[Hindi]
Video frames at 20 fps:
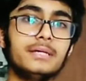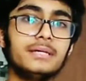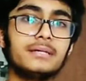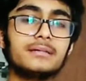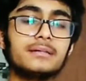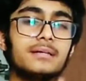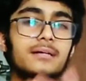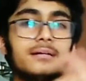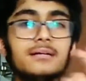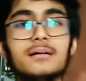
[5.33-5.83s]

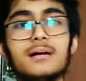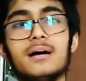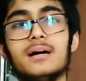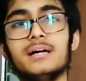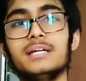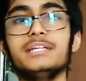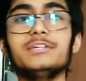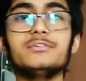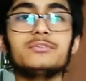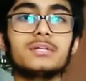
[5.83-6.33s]
एक ना
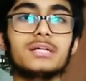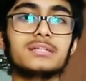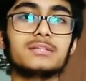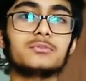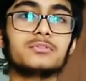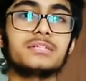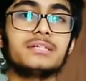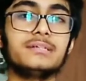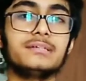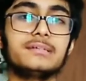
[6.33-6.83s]
कहानी सुनाता तो
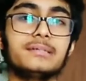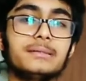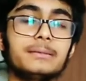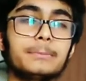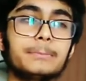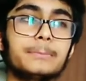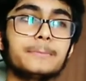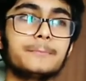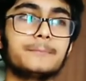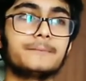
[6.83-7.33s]
हूँ सही सी
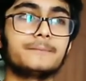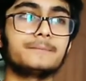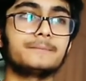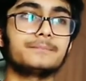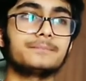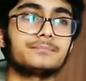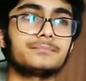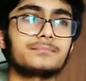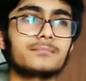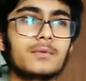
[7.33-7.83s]

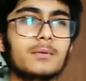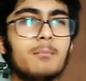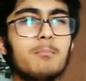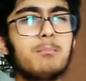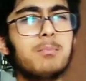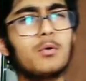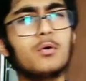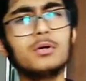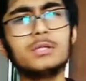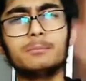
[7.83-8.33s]

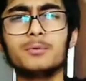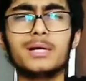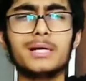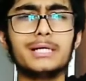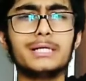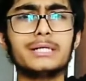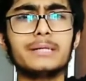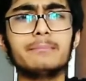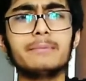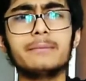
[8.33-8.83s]
बहुत
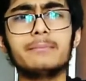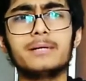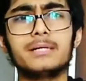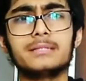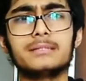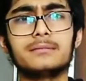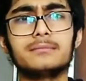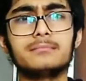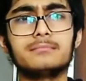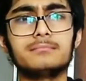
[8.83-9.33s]
पुराने टाइम की
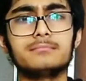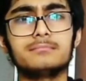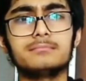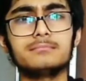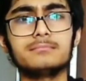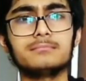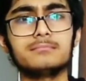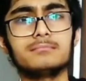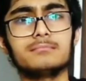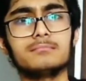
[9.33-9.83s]
बात
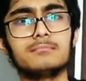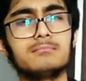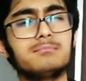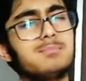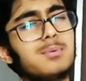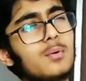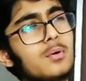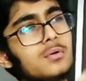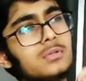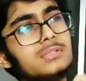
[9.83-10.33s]
है
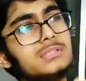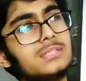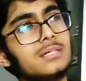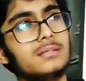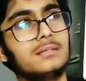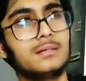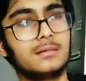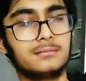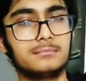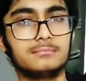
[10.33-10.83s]
बहुत
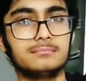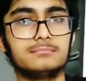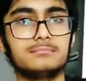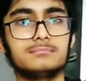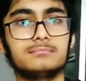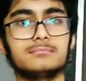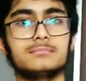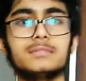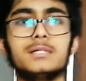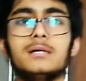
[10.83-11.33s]
ज़्यादा
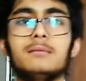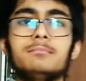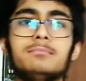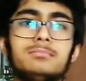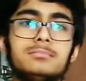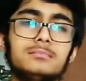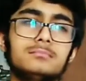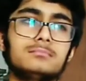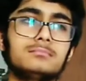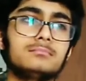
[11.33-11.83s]
अब
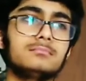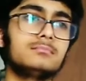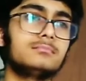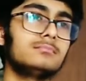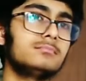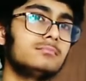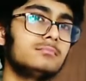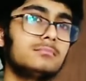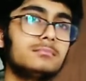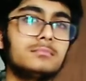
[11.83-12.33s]

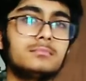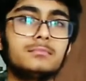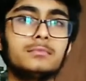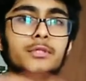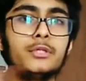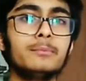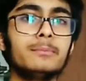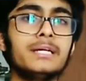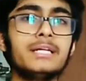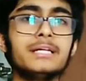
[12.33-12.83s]

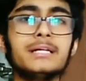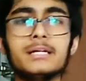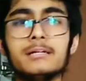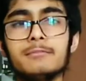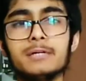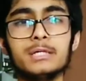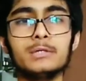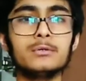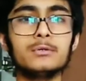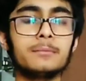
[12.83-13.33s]
न्यूमेरिकल
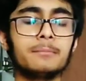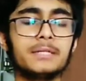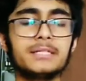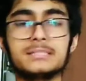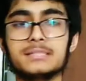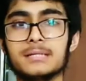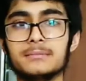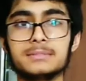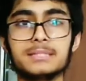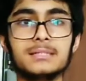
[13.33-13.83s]
वैल्यू अपने
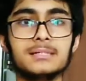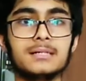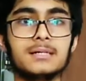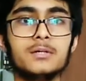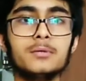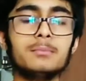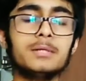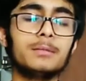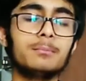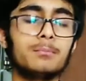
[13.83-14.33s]
हिसाब से लगा
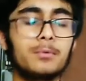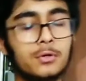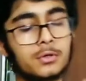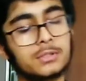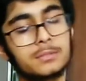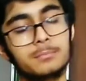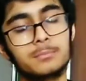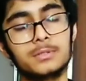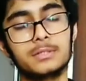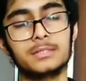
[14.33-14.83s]
लो बट
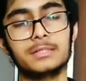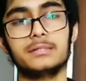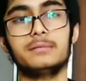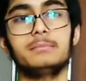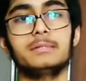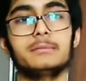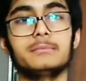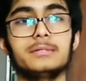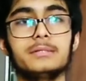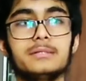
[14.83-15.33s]
बहुत पुराना
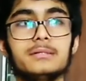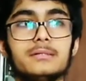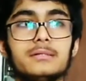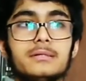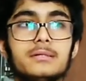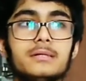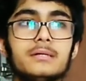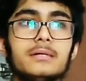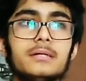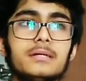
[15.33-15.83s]

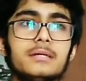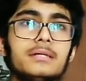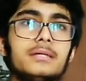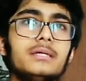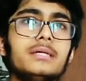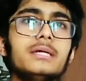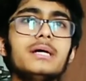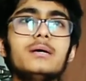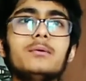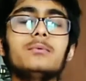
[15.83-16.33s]

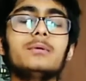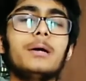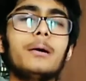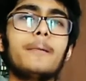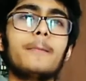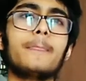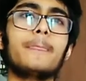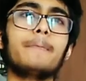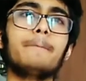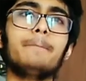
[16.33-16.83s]
टाइम क्या हुआ
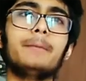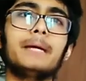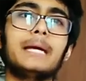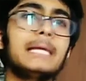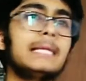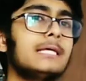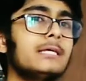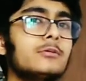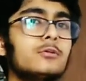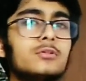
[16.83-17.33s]

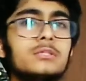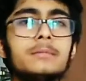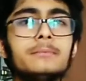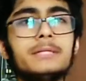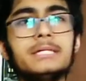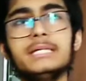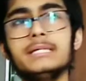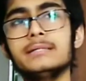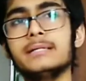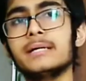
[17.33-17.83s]
पहले तो सब
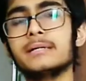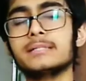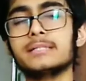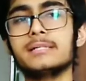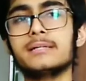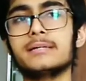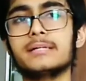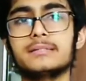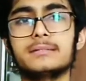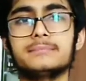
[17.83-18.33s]
ठीक ठाक चल
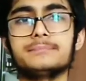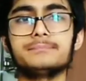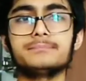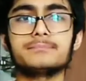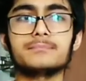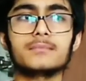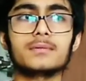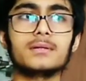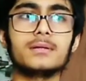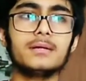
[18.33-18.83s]
रहा था
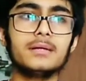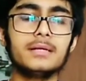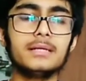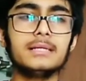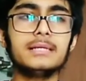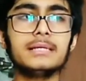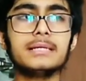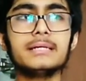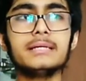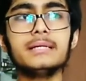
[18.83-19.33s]

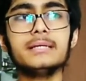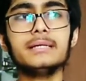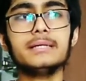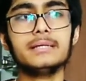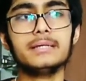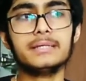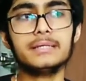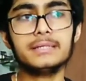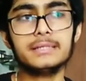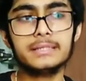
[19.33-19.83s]
लेकिन
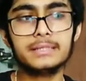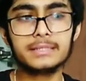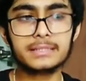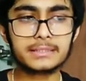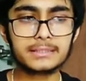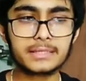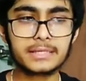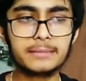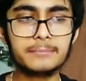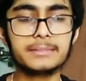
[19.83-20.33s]

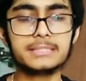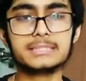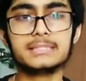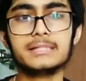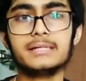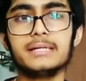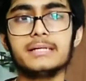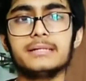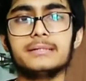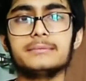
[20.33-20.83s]
एक टाइम ऐसा
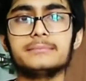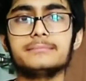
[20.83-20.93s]
आया